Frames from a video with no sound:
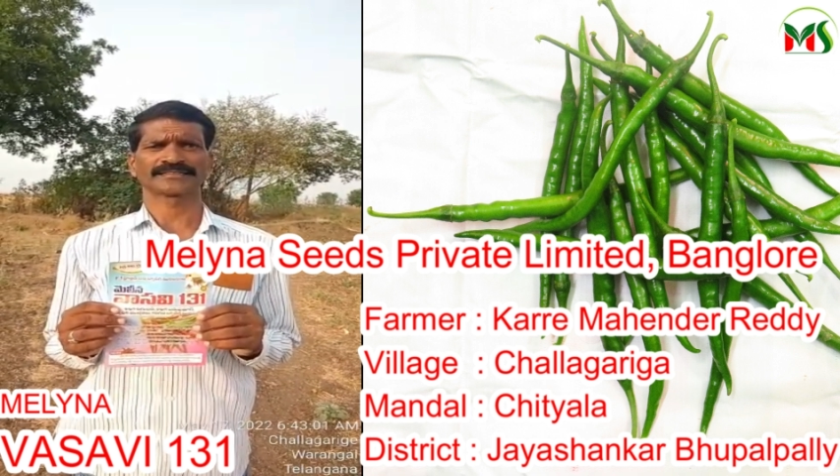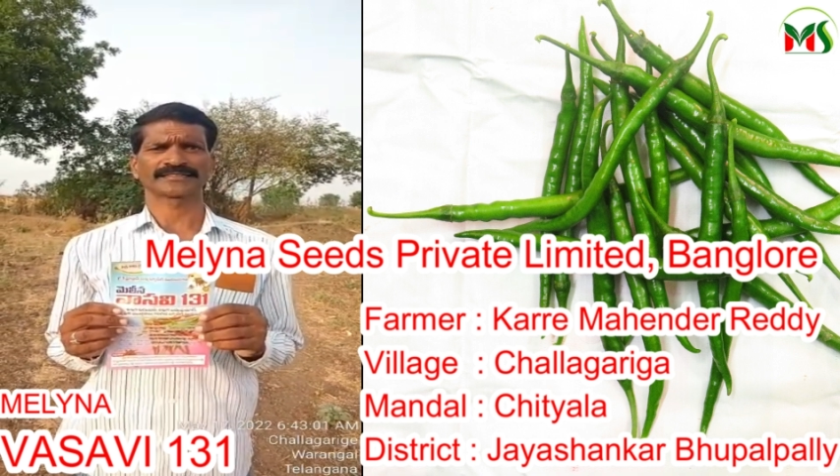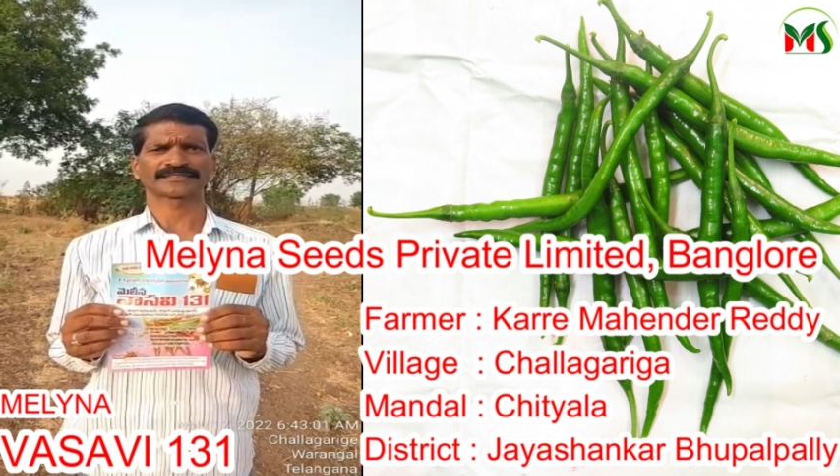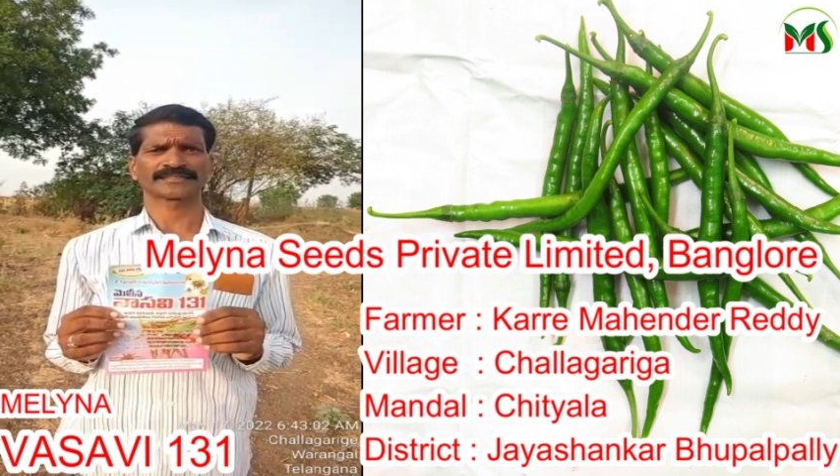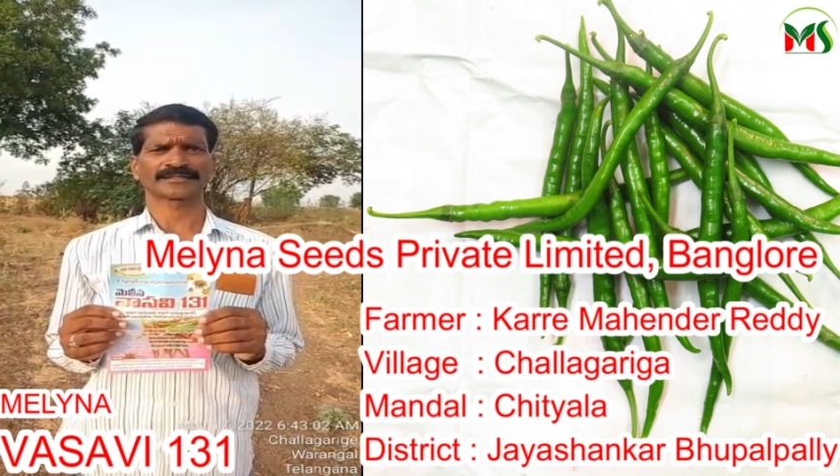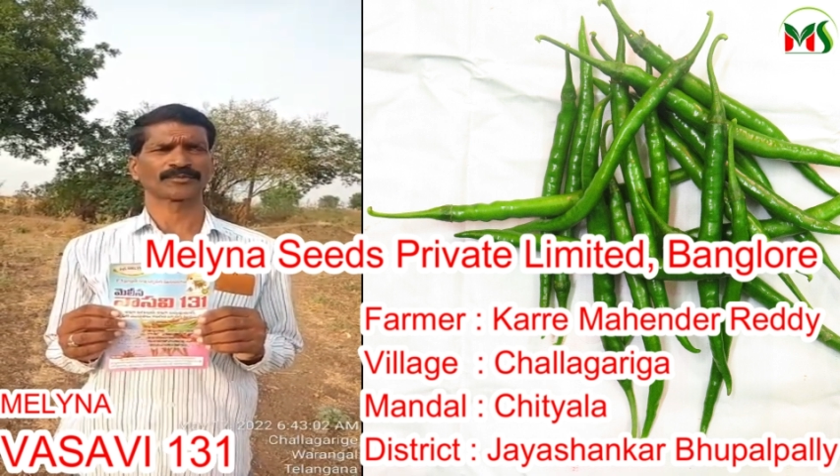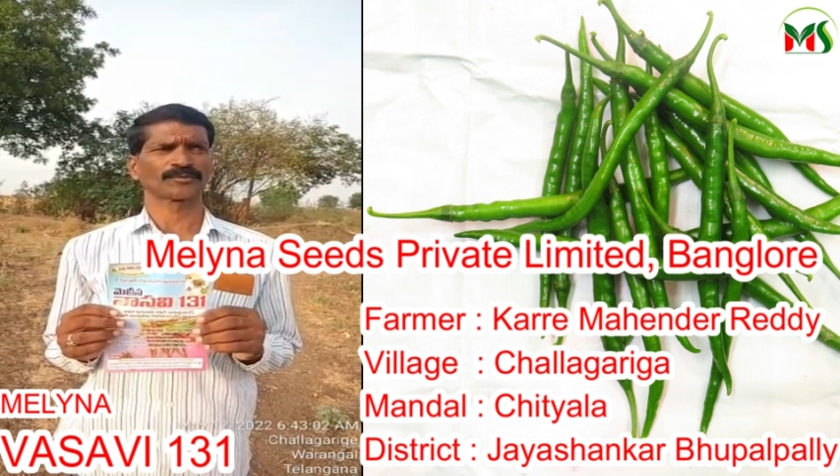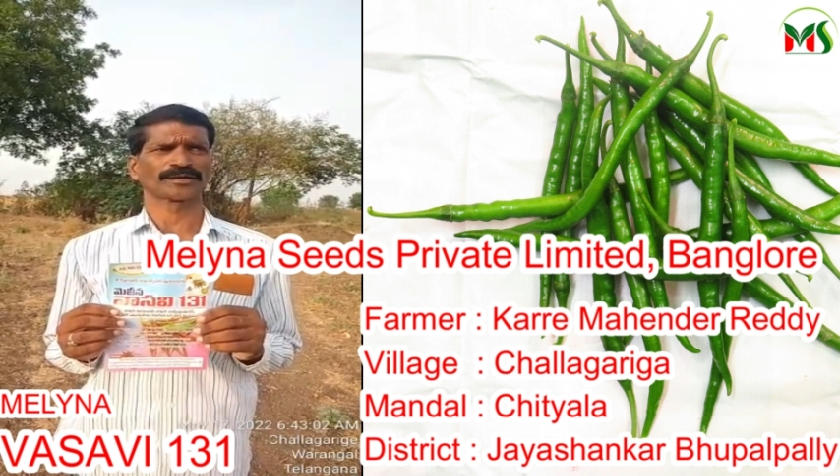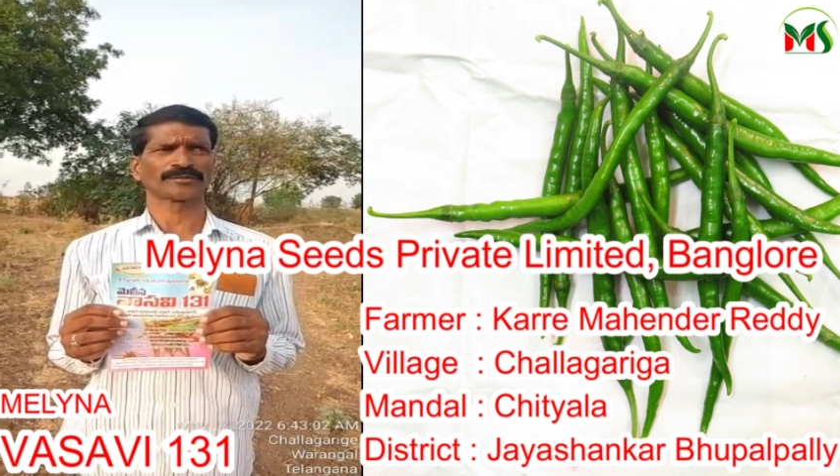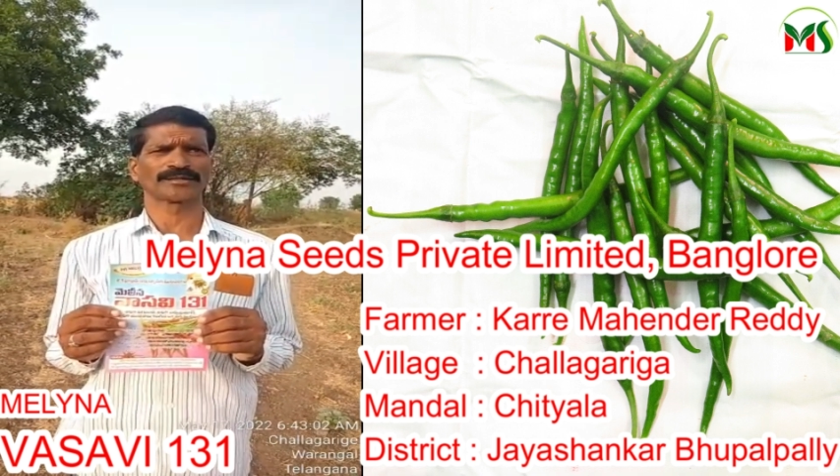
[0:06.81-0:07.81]
జయశంకర్
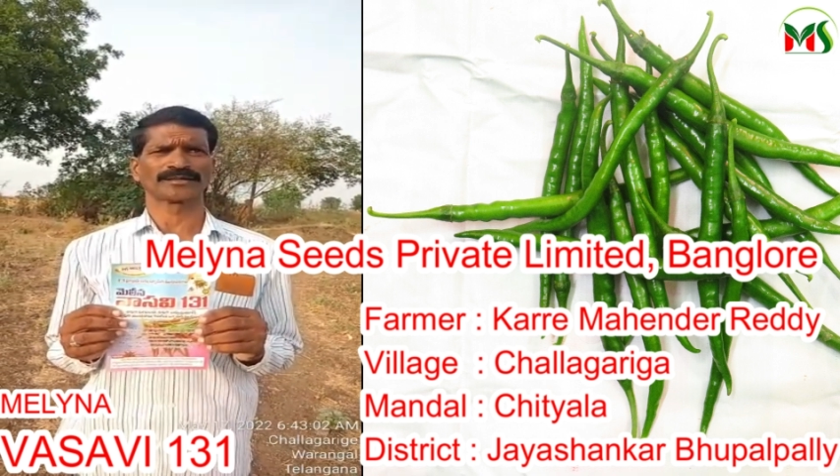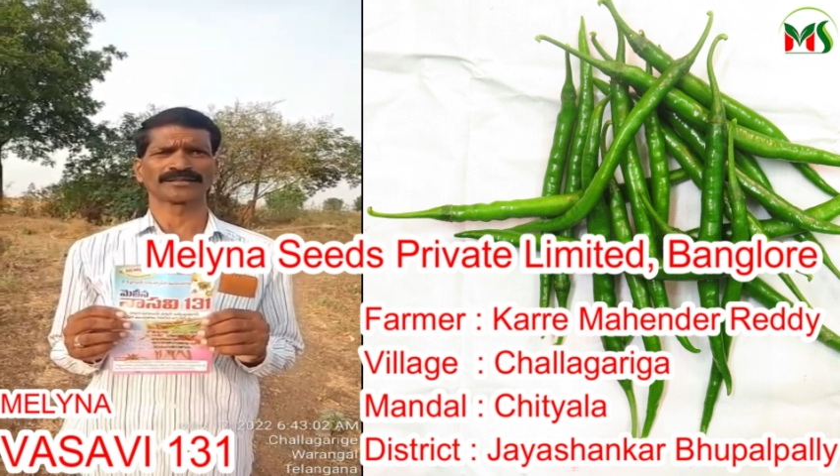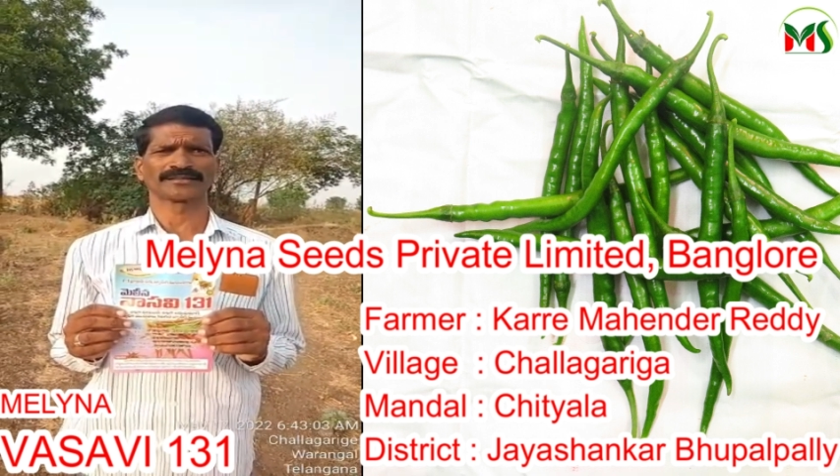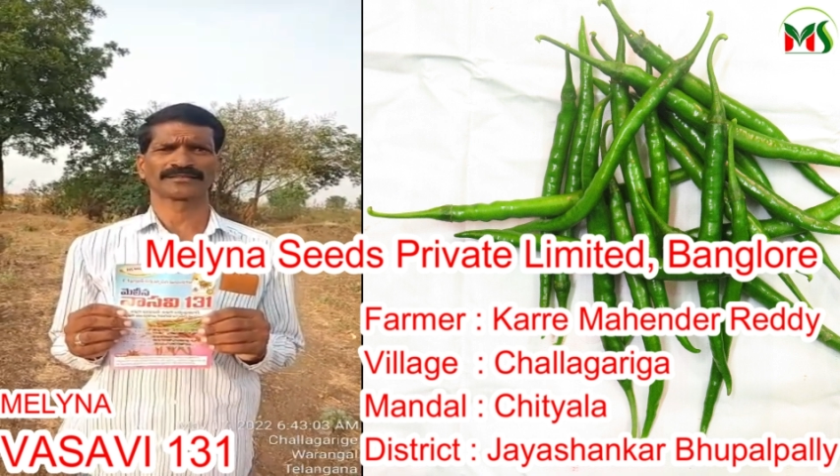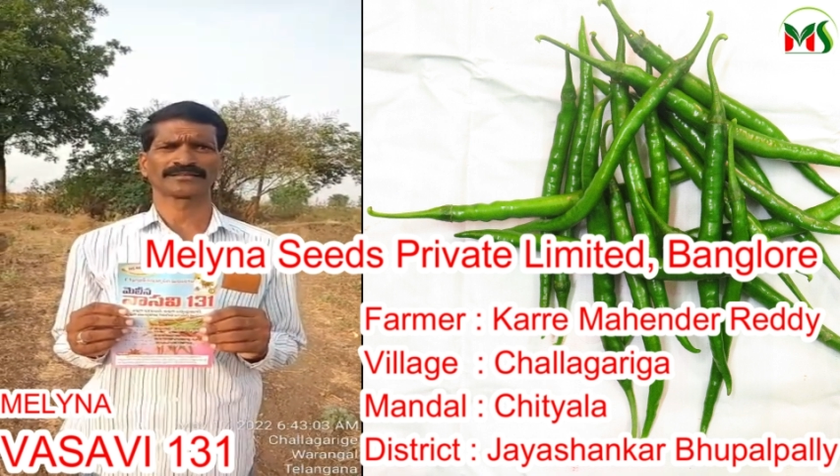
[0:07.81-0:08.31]
భూపాలపల్లి